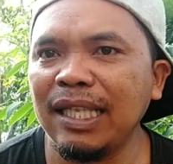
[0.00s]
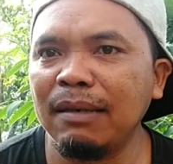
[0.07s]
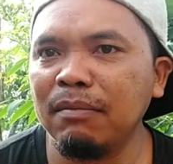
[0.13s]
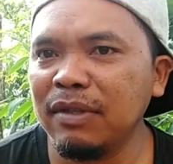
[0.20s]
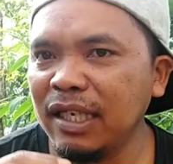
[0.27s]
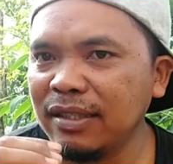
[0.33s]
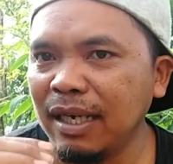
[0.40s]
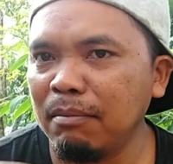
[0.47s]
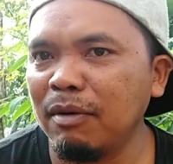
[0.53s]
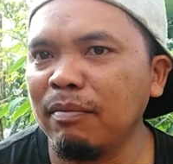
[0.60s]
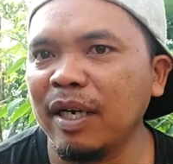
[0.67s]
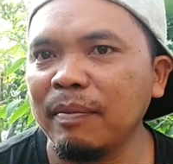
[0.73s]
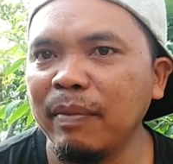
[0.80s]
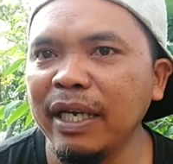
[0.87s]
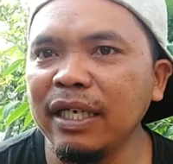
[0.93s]
kita tidak
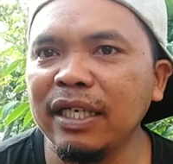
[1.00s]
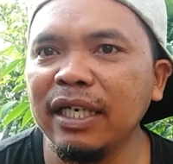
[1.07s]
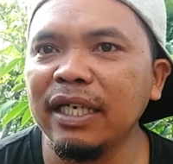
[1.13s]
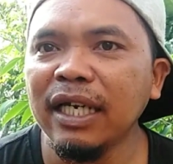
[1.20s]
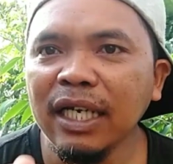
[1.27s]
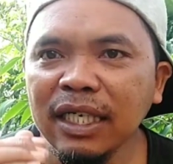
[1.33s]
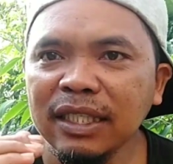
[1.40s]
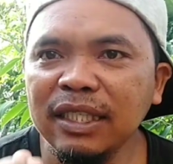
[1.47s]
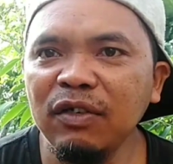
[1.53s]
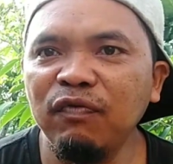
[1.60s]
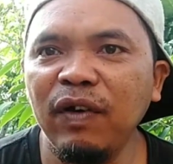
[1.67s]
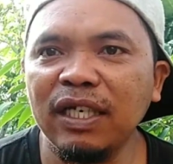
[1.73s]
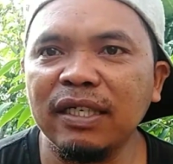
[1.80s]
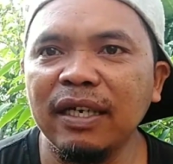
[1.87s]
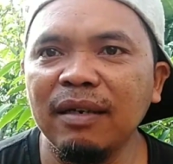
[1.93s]
memperbaiki
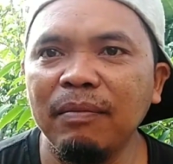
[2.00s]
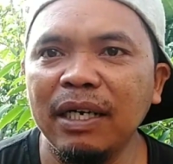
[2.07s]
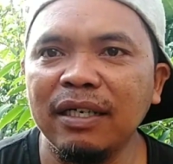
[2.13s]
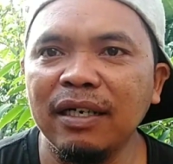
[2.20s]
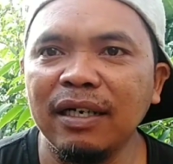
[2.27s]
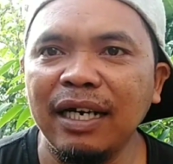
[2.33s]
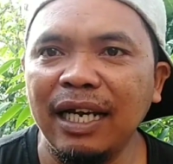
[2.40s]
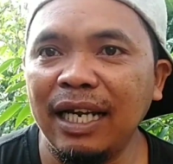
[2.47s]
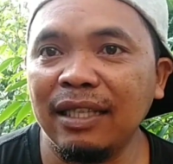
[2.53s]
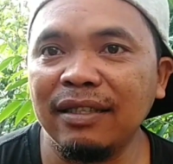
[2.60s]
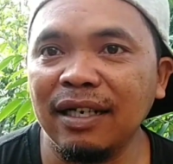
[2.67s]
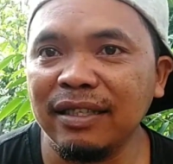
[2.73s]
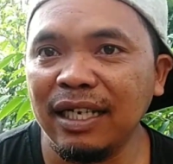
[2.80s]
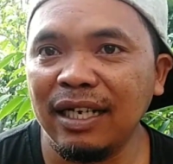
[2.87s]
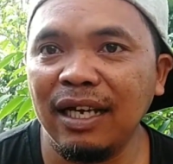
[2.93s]
sifat daripada
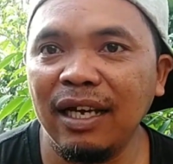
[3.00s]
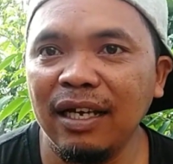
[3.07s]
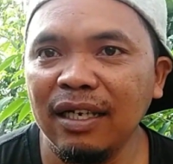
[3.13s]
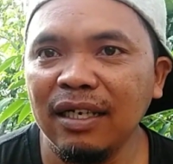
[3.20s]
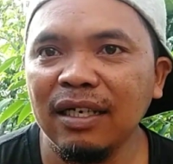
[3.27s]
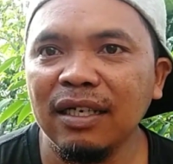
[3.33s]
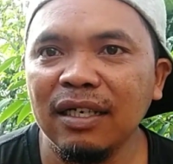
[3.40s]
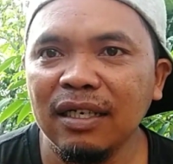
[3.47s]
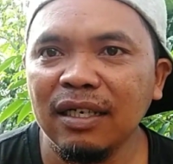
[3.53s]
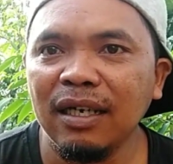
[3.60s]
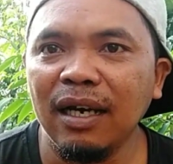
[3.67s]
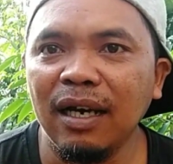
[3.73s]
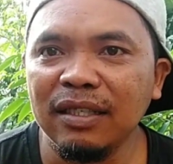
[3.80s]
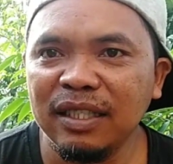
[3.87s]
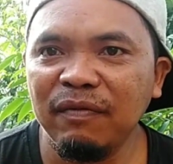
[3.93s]
karakter tanah
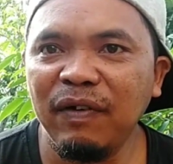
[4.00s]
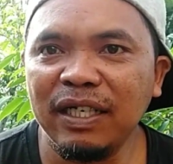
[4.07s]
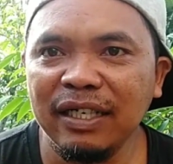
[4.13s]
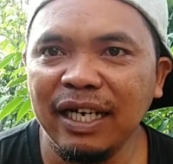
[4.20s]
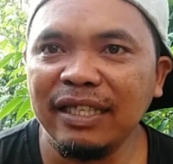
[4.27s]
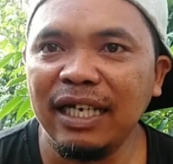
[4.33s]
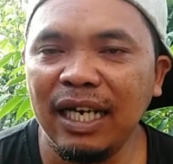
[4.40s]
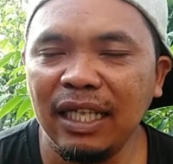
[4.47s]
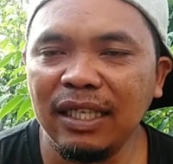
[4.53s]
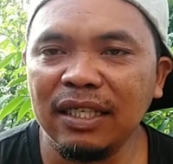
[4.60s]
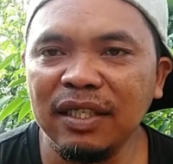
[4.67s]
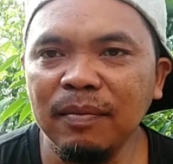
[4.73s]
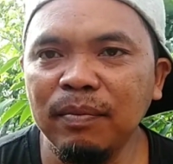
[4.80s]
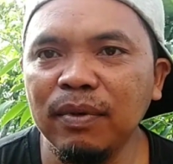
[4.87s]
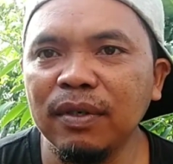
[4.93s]
eh, Sifat dari tanah
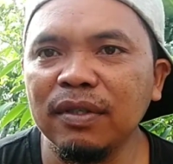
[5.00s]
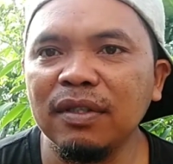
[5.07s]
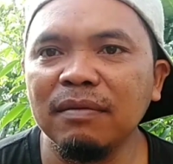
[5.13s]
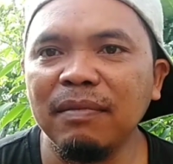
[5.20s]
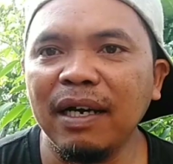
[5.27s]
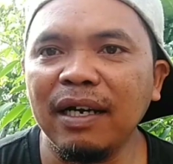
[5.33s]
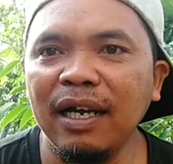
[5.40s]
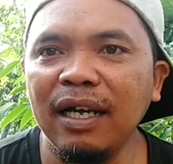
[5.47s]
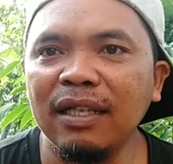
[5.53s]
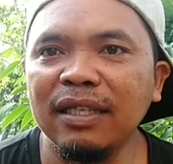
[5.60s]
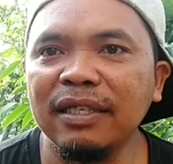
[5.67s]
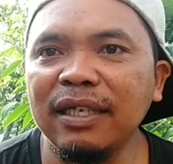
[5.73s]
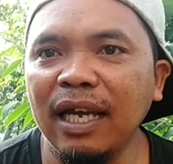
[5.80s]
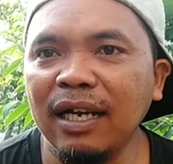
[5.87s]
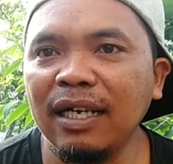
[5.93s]
tersebut Maka
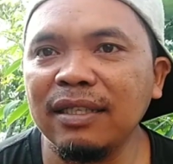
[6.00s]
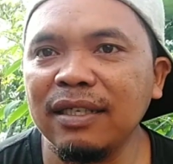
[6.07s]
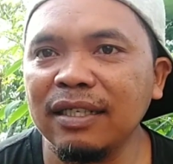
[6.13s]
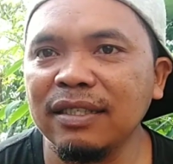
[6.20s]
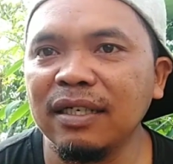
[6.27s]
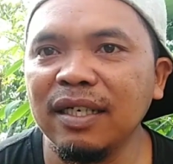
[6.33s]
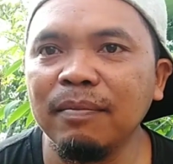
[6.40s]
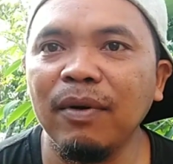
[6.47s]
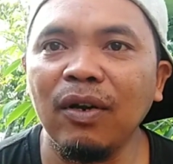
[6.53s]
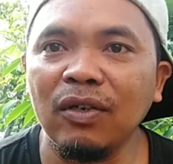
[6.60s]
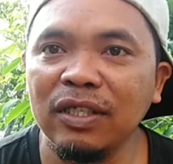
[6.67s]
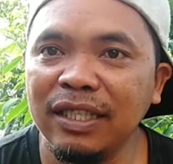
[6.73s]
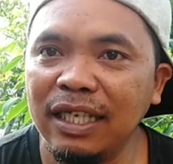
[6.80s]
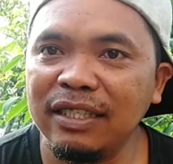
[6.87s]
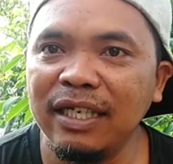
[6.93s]
tidak akan terjadi
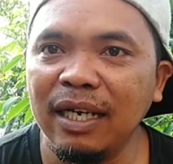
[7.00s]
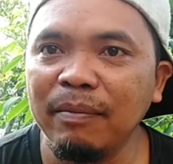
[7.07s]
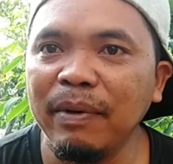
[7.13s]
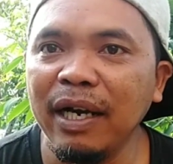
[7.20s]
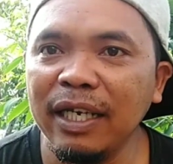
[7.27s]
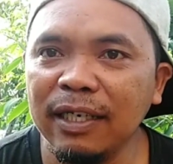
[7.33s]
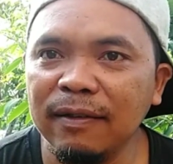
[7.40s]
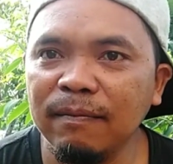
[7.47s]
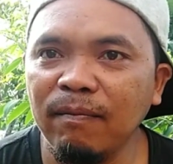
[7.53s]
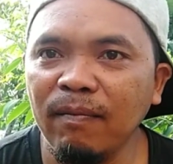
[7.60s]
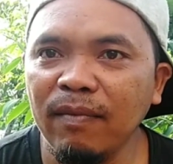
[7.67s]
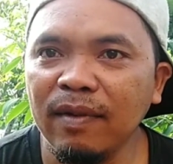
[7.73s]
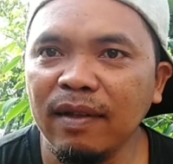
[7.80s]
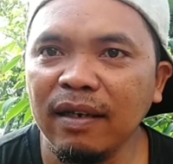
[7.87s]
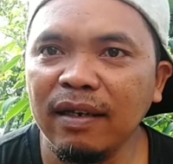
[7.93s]
porositas yang baik
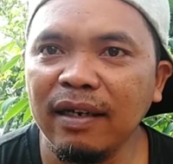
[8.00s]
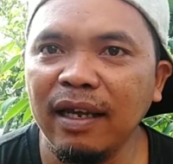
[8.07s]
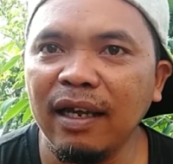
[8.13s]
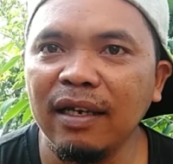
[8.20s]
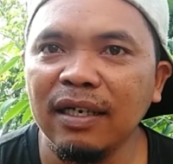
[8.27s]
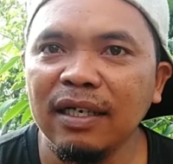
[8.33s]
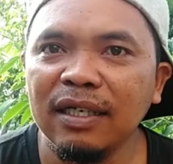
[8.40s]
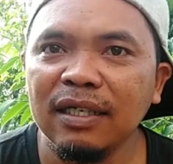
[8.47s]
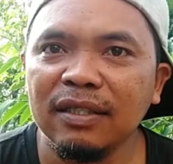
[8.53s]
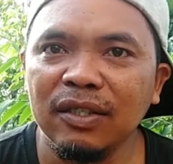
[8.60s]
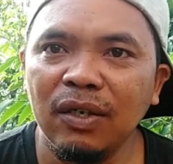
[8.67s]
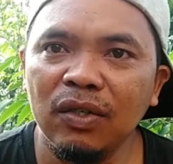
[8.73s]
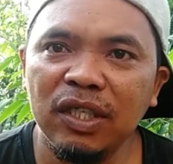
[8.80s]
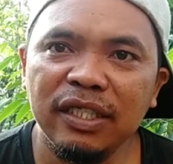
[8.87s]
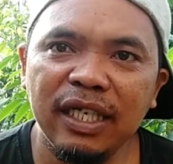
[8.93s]
nah,
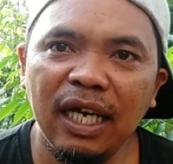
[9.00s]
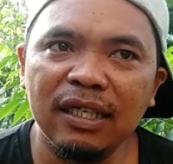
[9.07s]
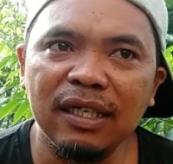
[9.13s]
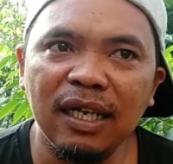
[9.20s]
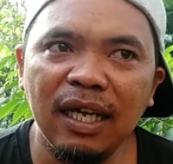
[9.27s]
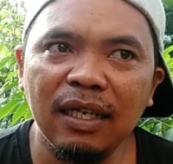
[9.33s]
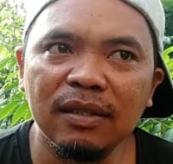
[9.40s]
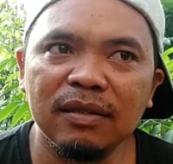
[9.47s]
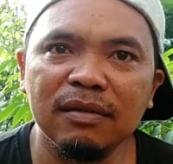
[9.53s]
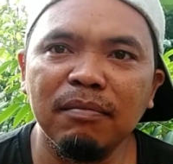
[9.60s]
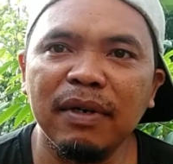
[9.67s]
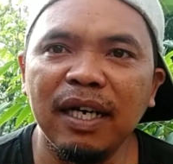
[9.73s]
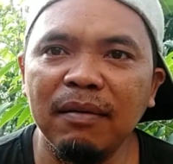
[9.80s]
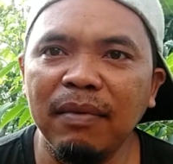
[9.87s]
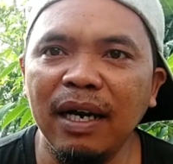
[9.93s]
Solusinya adalah
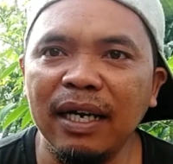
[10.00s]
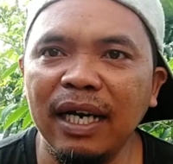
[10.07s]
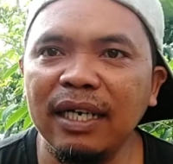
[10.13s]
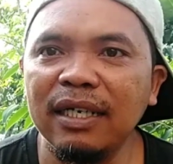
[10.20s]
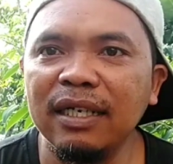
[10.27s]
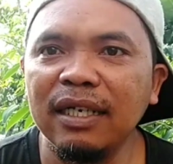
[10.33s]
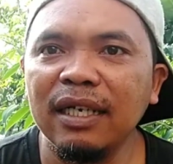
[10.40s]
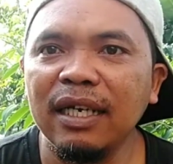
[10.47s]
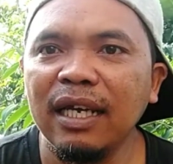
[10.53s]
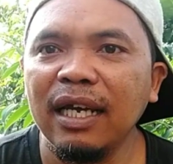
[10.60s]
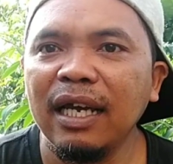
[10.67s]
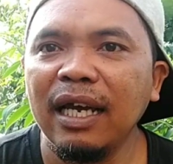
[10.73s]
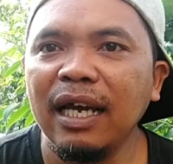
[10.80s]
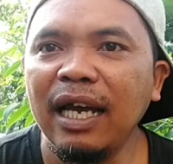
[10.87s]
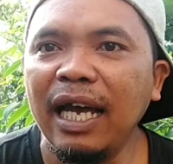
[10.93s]
menambahkan
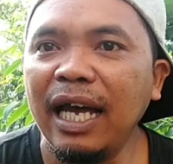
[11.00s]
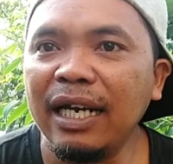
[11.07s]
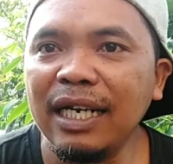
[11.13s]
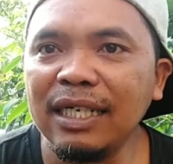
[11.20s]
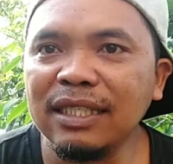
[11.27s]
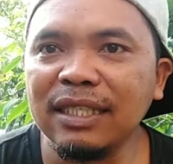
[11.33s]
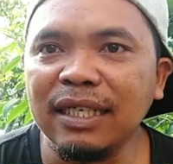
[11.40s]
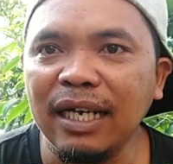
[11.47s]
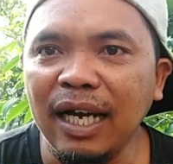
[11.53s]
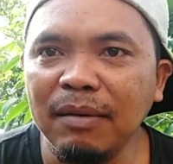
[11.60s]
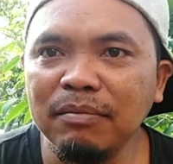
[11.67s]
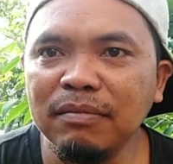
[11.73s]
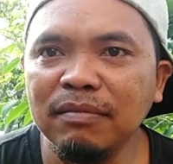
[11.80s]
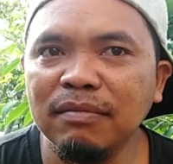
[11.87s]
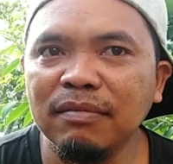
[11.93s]
arang sekam